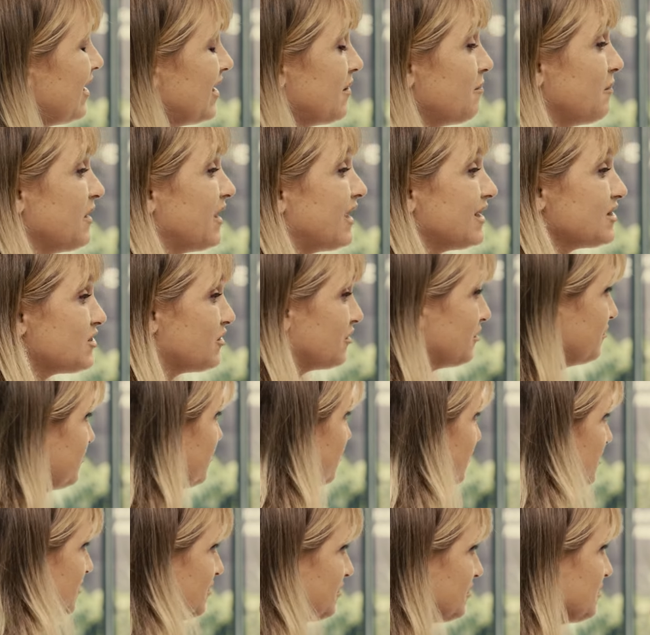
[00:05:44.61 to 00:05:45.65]
En mi caso
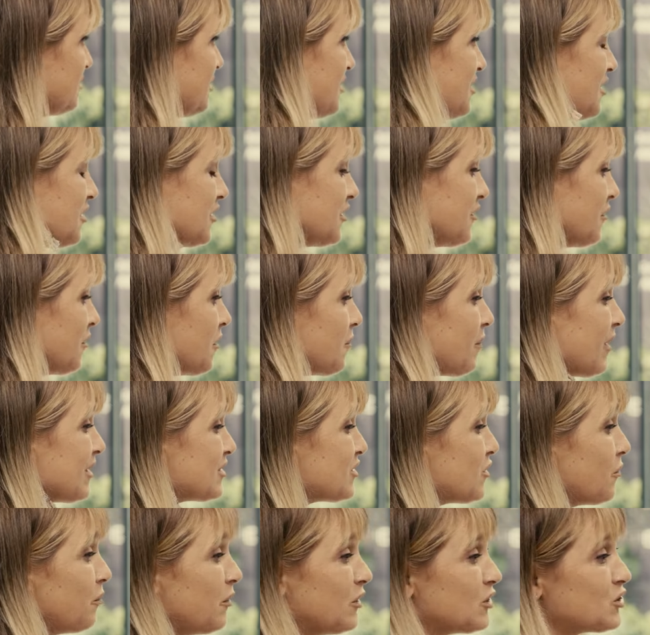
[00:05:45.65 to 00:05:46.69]
no, me
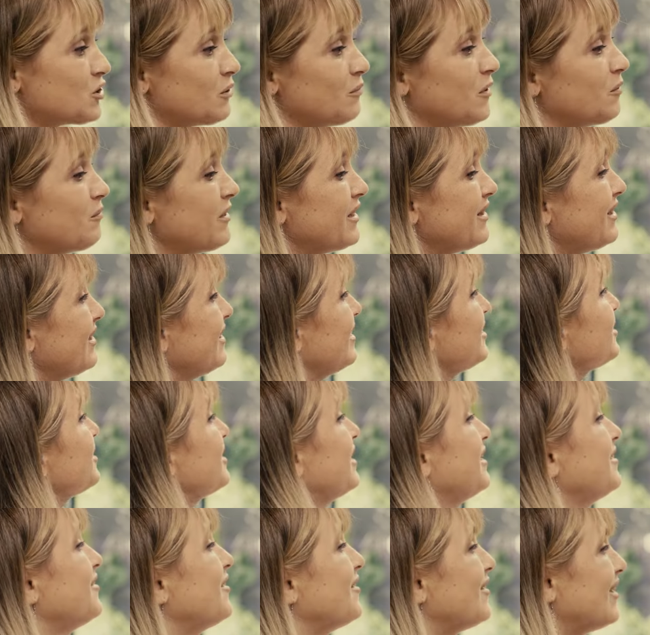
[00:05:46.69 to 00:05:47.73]
pasó, pero yo me metí de
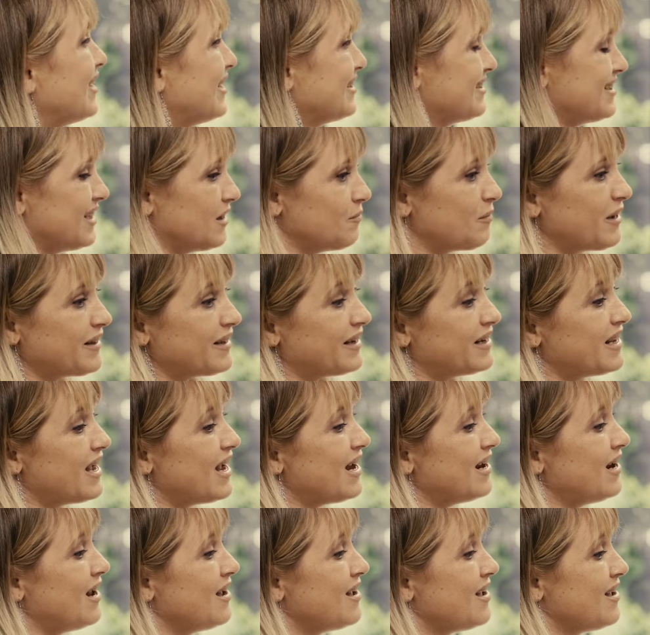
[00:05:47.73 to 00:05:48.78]
lleno a hacer
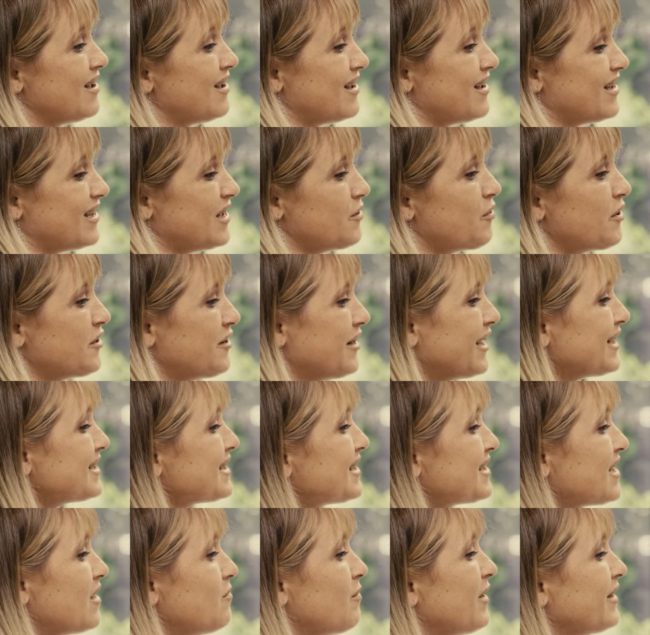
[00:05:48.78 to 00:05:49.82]
material y bueno, y
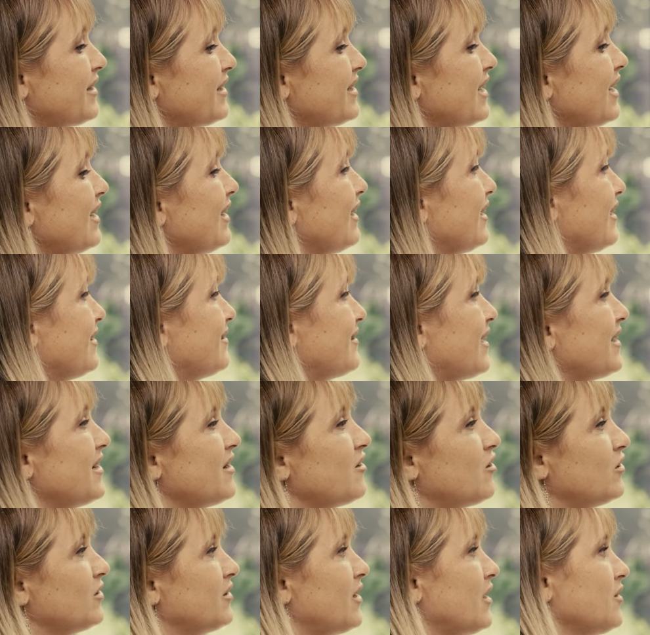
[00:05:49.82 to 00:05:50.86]
gracias al material estar en
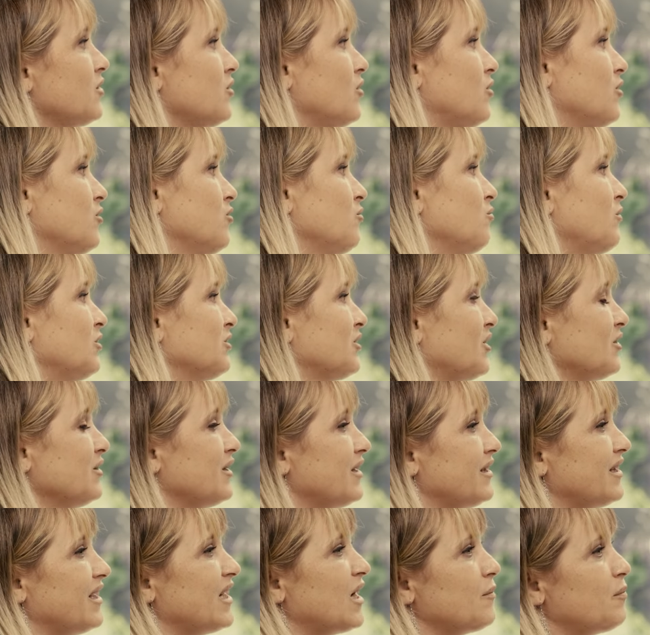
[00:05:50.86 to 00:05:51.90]
contacto con un montón
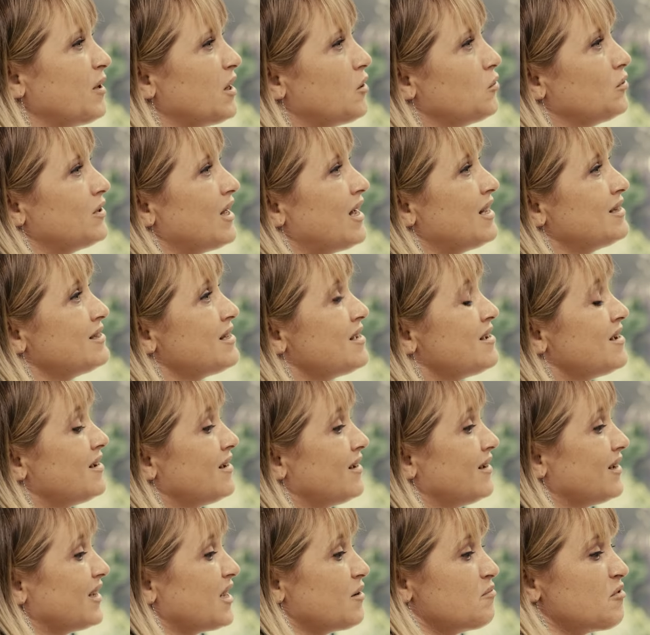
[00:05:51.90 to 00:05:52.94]
de terapeutas
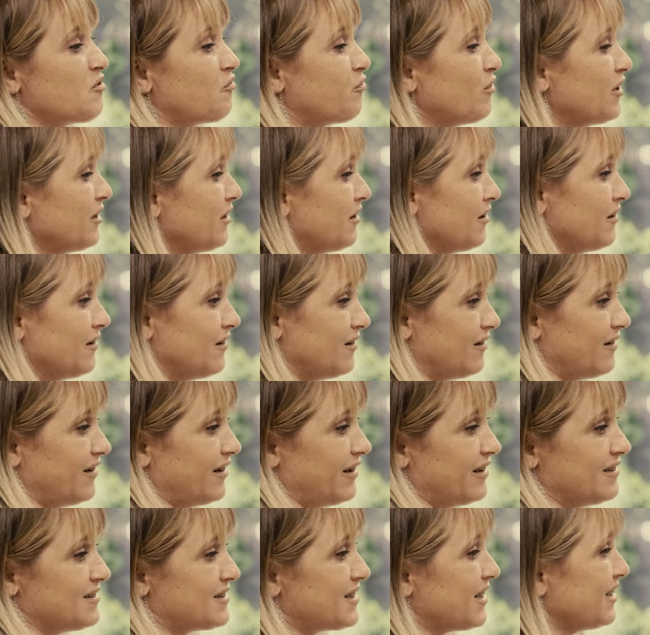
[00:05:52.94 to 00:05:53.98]
que me fueron
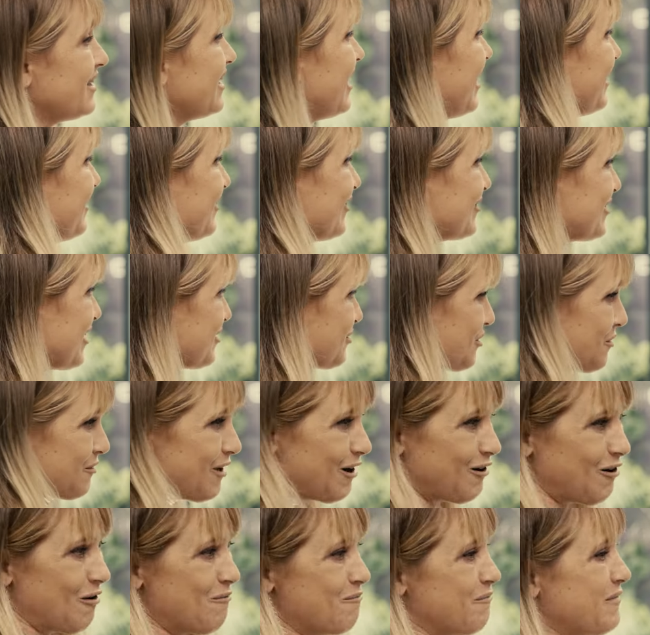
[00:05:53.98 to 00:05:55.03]
enseñando. O sea, yo
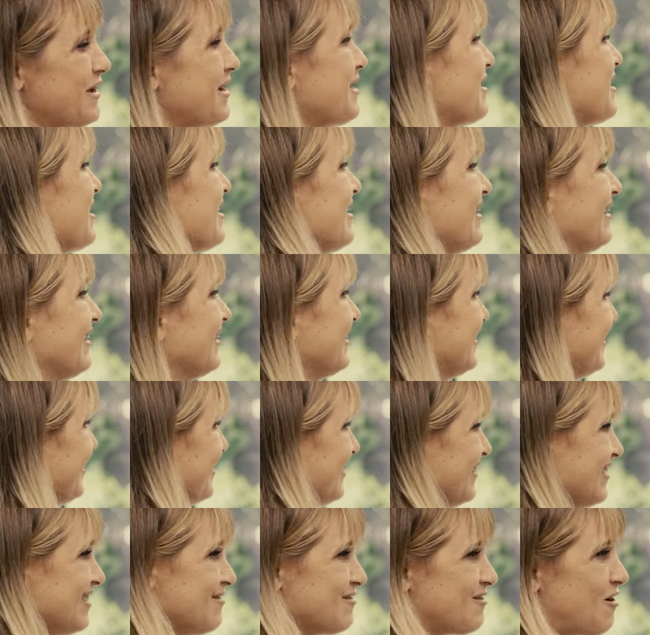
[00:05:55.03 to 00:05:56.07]
iba con mi,
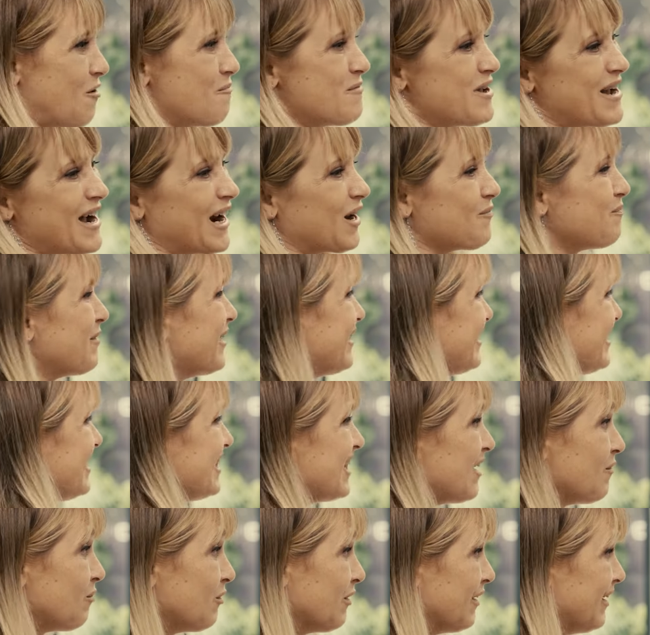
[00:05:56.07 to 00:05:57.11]
con mi
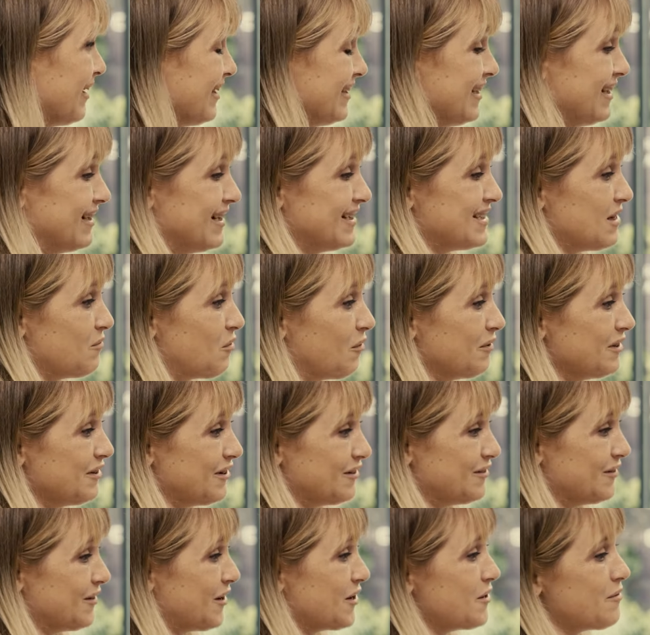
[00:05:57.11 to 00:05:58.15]
carpetita, porque ahí en ese momento
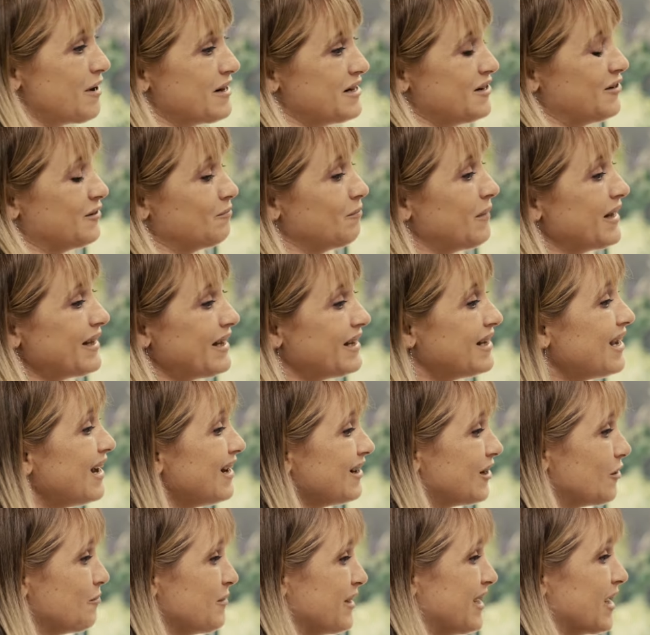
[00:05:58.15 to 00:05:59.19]
no iba ni con
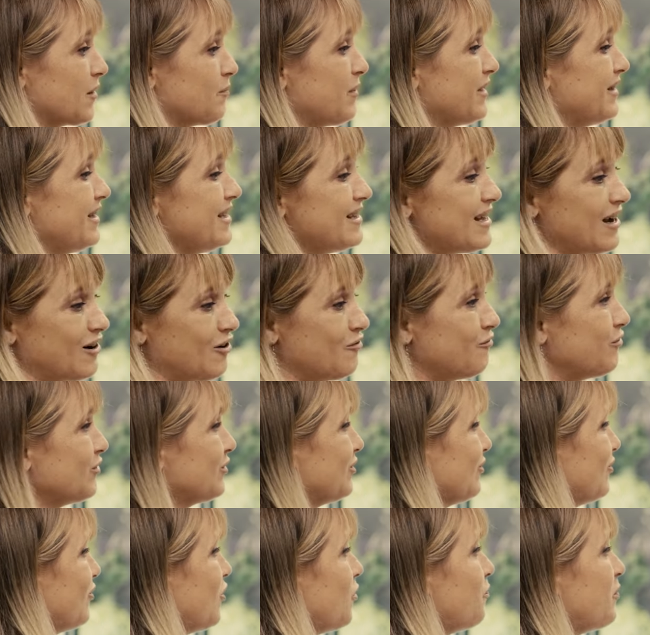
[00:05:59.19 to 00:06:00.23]
material, con mi carpetita, con
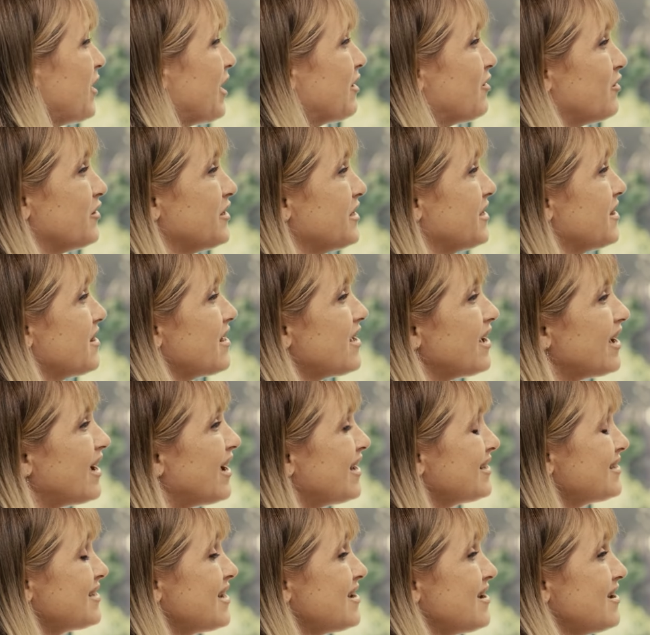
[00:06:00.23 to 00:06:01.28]
fotocopias, con
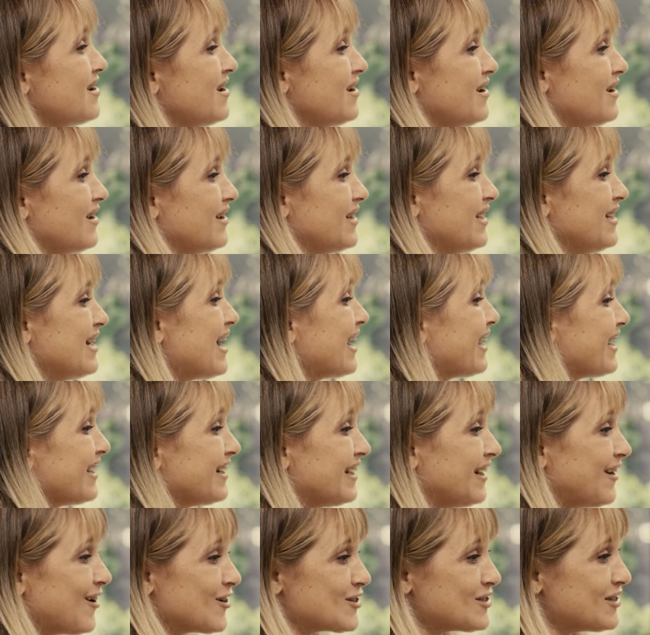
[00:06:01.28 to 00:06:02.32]
ideas y la
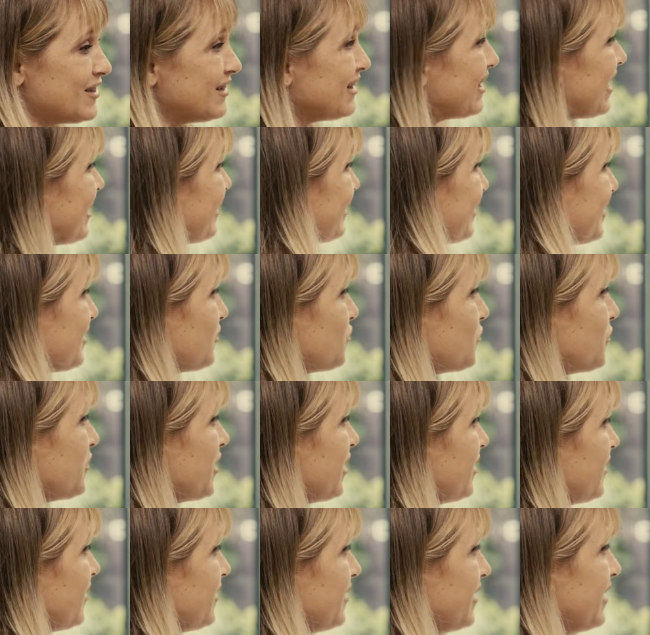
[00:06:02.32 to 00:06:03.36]
generosidad que
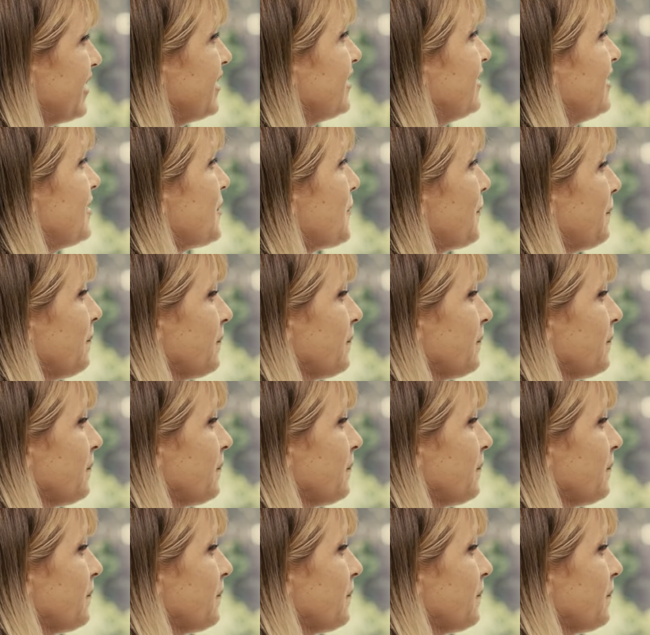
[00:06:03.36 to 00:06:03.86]
tuvieron en...